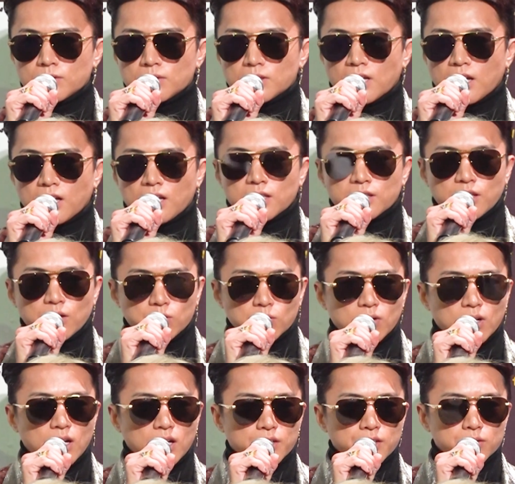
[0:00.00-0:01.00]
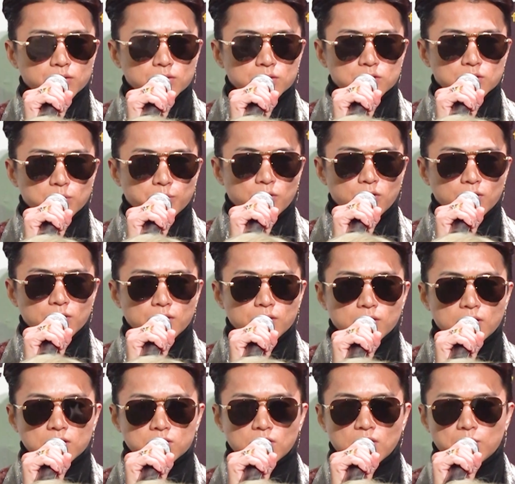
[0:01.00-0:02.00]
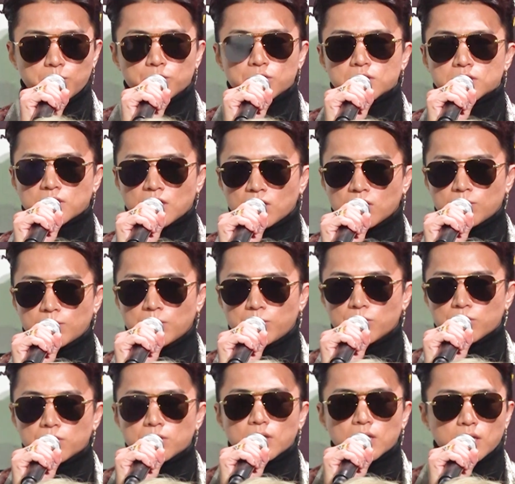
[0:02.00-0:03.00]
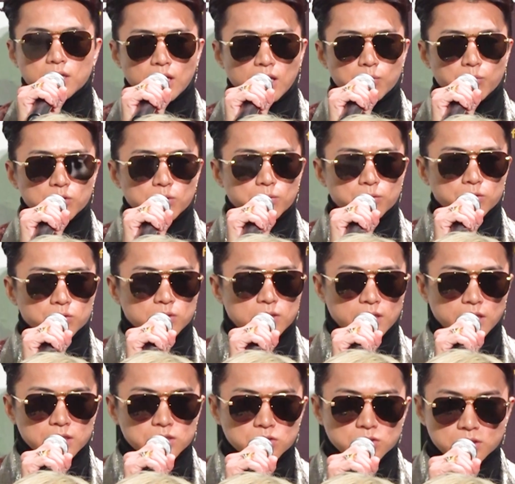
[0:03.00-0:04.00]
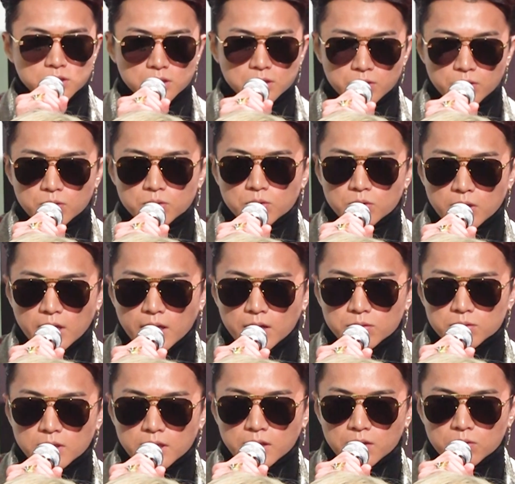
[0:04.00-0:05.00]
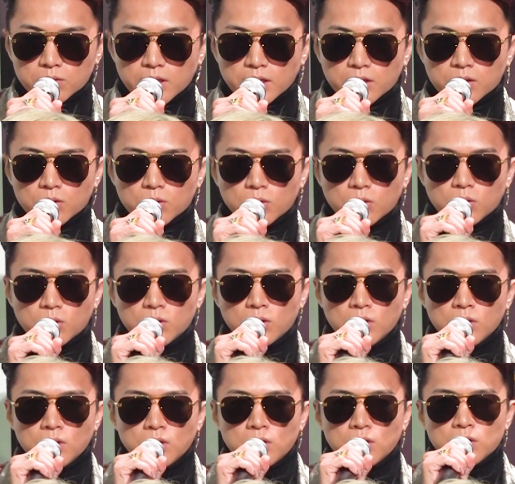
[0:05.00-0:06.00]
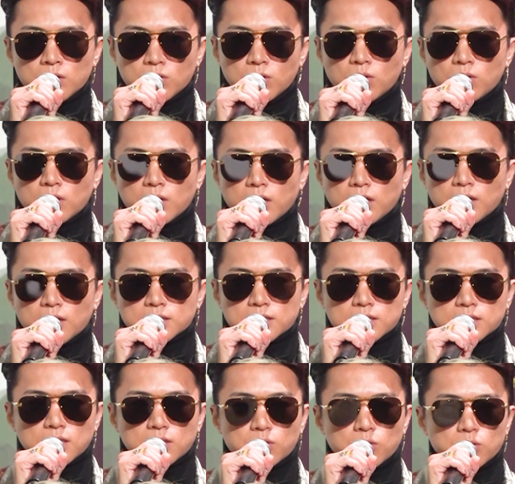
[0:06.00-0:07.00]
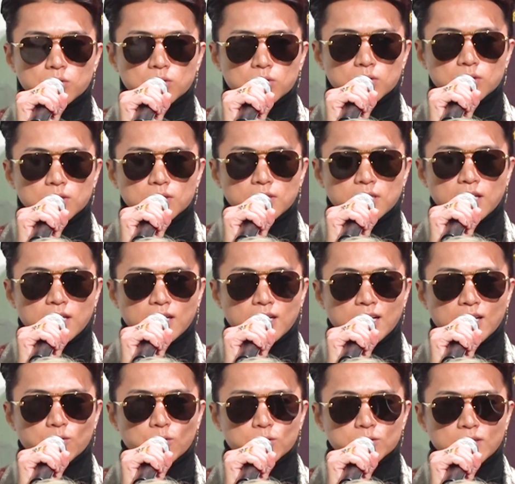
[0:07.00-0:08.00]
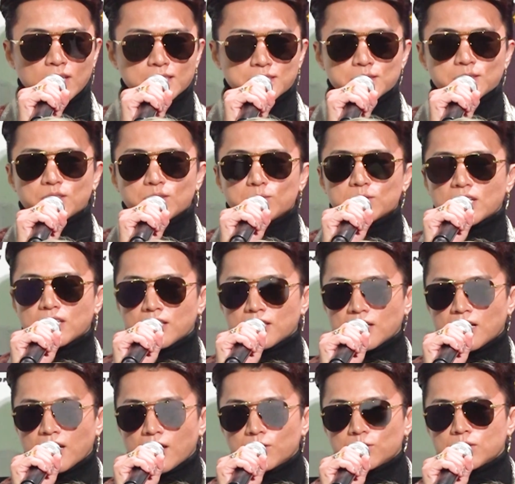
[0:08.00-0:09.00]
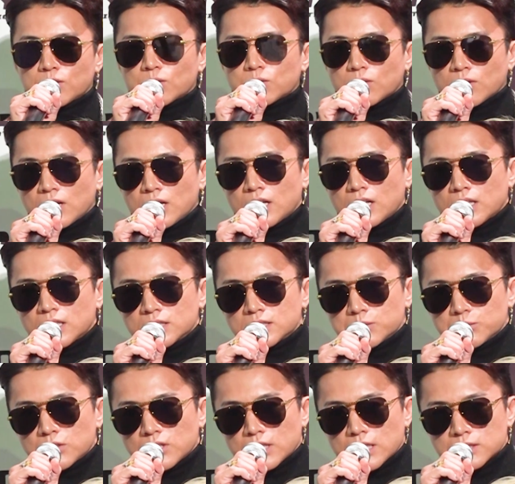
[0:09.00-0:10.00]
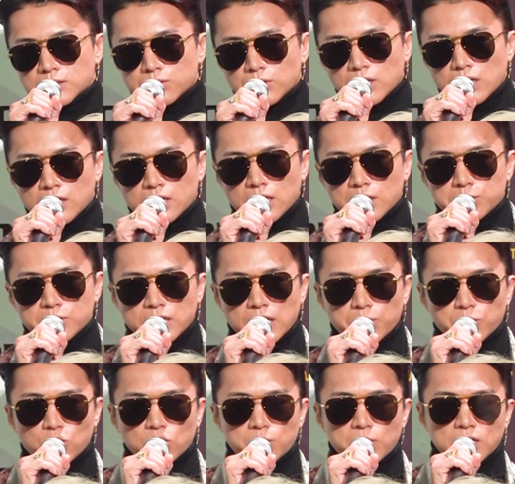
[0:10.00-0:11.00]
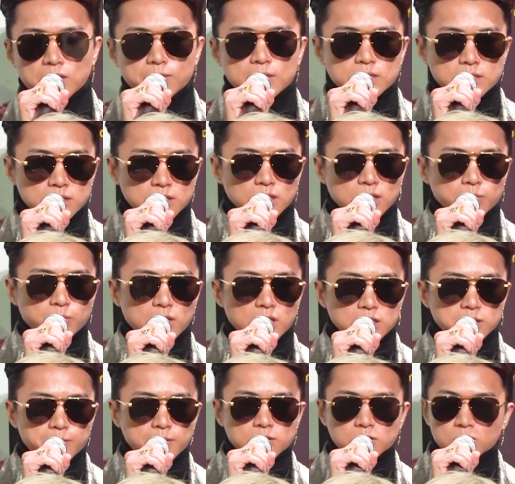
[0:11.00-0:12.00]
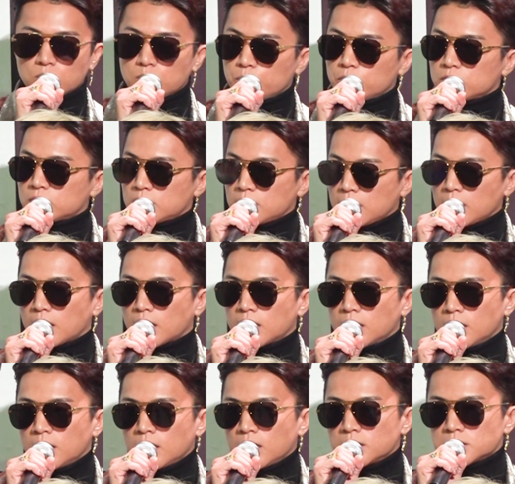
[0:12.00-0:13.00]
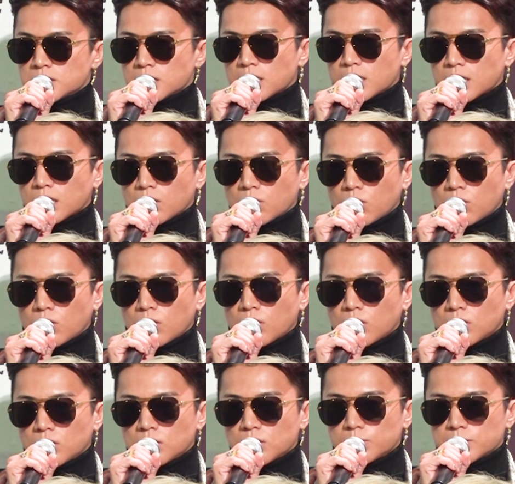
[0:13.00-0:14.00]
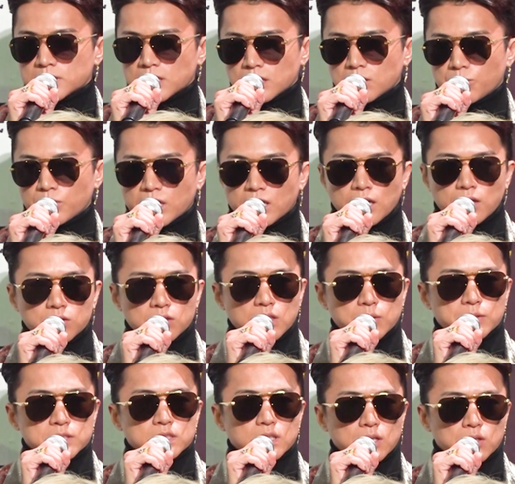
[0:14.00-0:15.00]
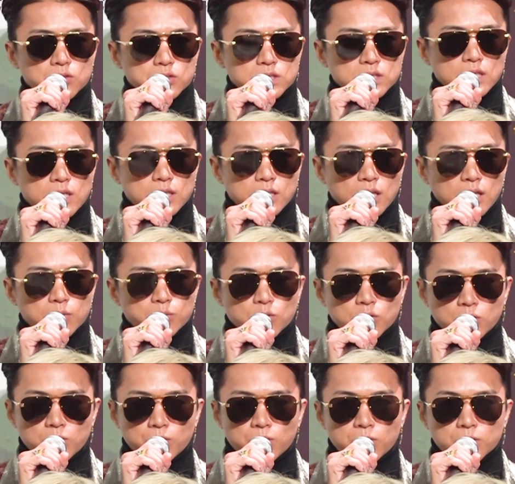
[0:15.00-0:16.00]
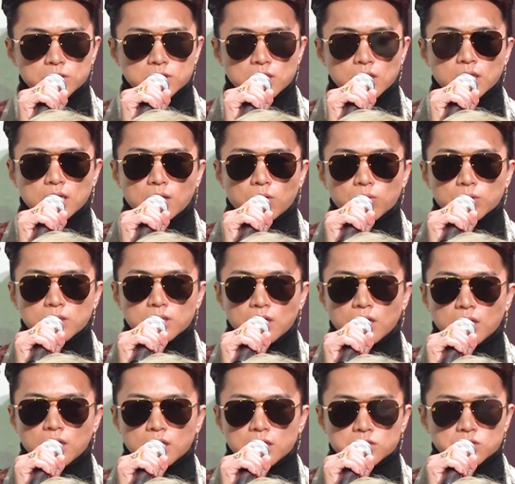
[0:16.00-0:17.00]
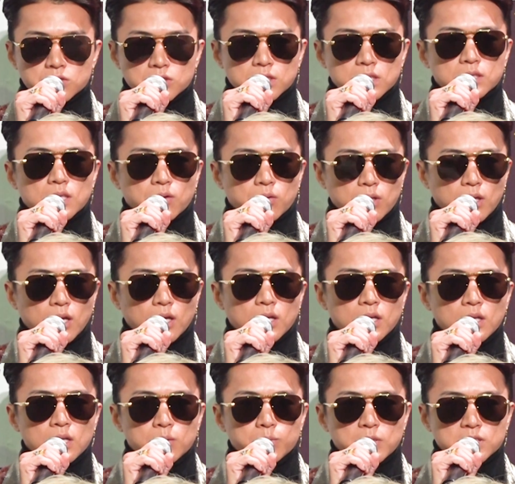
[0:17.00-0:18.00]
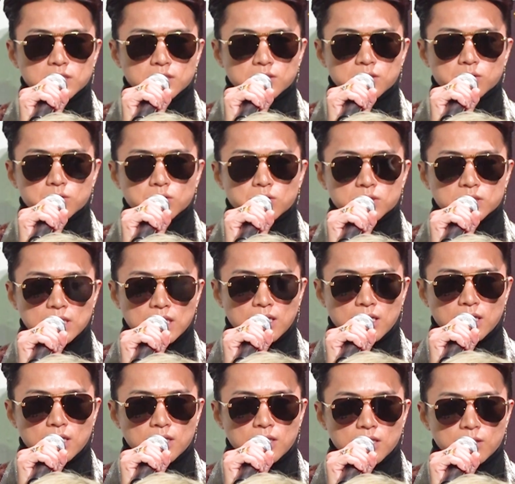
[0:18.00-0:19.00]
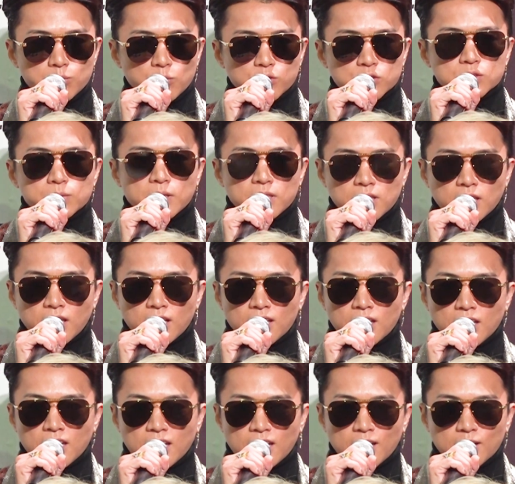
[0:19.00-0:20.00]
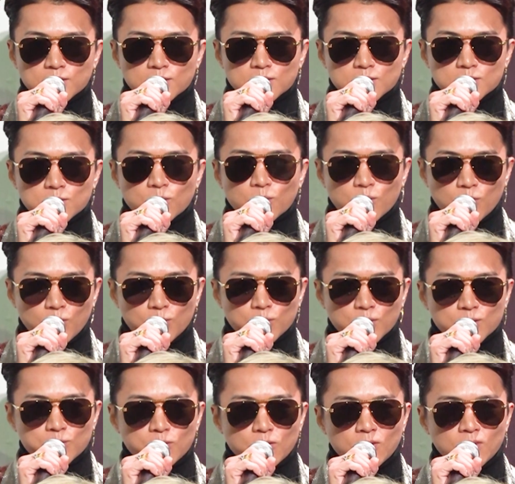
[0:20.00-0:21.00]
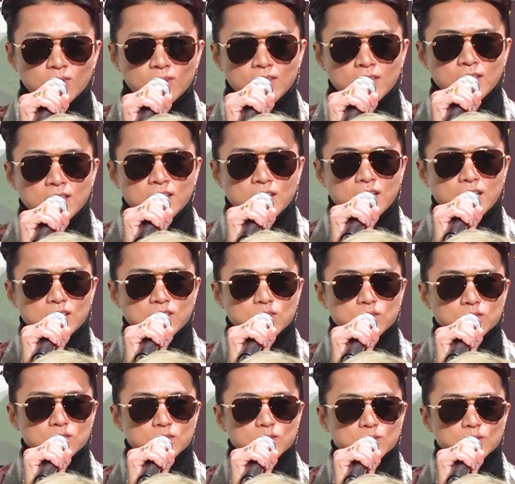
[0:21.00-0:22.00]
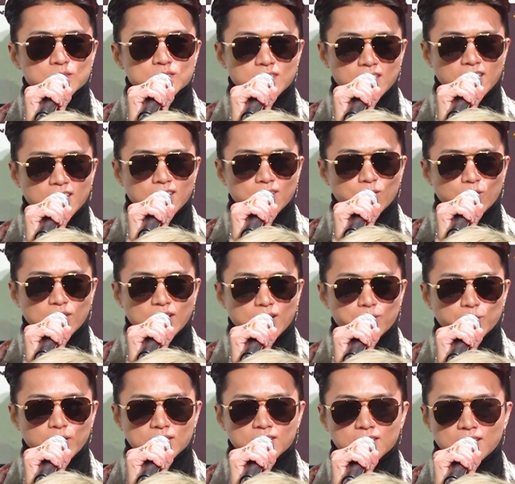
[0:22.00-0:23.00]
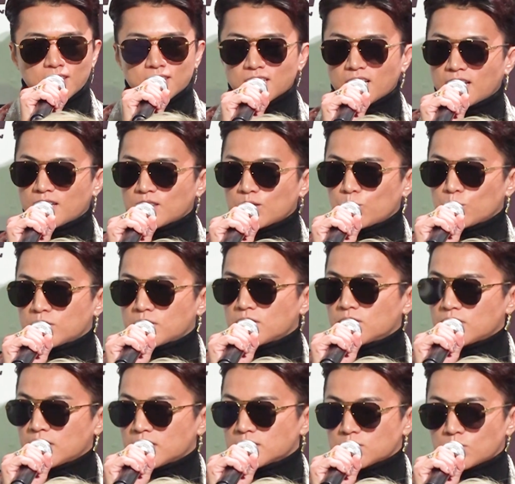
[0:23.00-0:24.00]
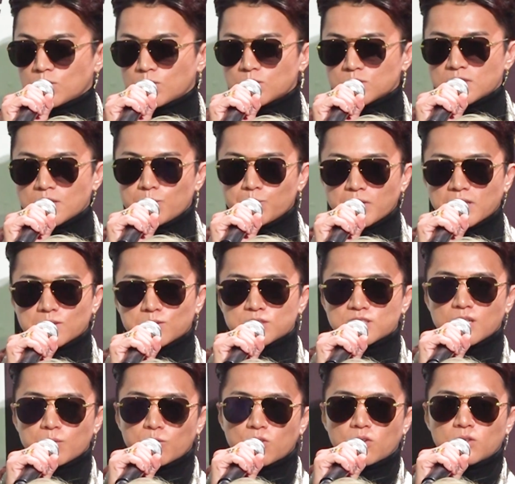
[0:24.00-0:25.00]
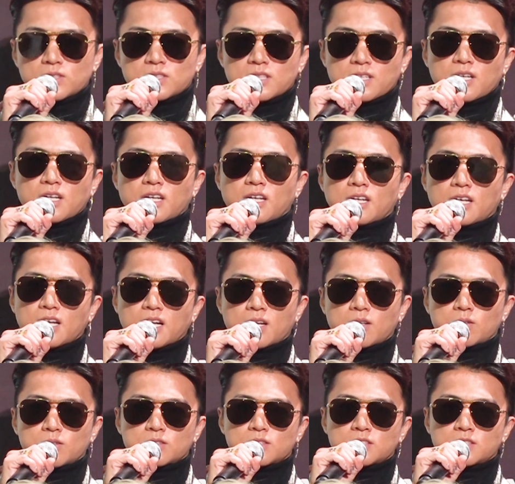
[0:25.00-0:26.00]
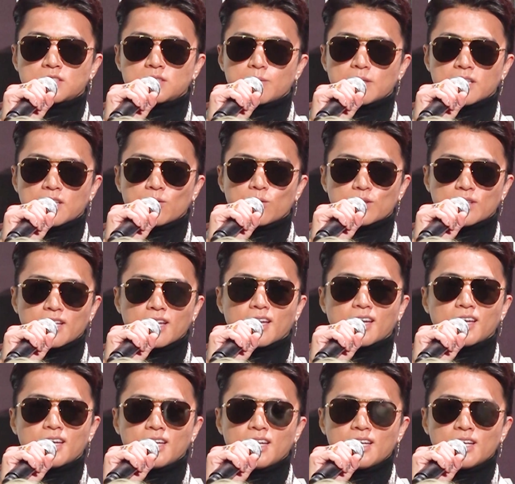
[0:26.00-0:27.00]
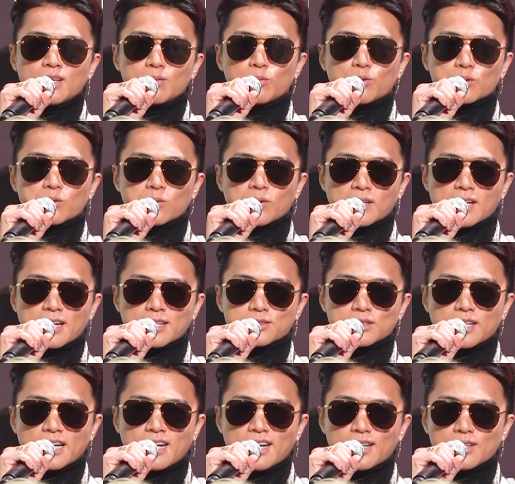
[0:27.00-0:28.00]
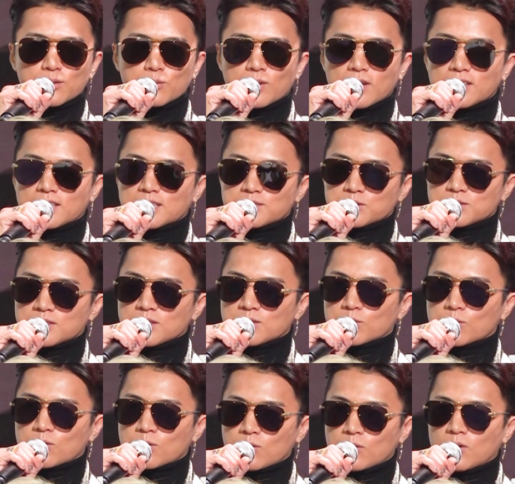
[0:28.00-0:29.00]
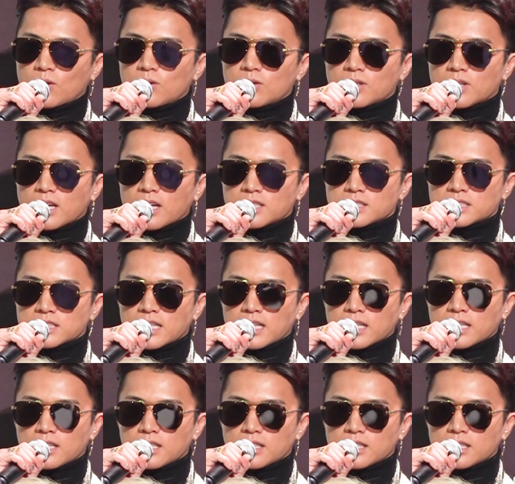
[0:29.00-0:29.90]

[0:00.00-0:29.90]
誰なんだよとかいう人もいるかとは思うんですけど、僕の中でもともと宴出身ということで、宴の代表の中澤さんと雷神という舞台でやれるってことが自分の中ですごい感慨深いものでもありますし、リスペクトを持ってしっかりこう、さっき盛り上げるって言いましたけど、試合で僕こう1年間本気で練習してきたので、実力の差も含めて、その後僕も俳優としてこれからもやっていきたいなと思ってるんで、そこの先輩としてもしっかり全てにおいて僕の方が格が上なんだぞっていうところを、試合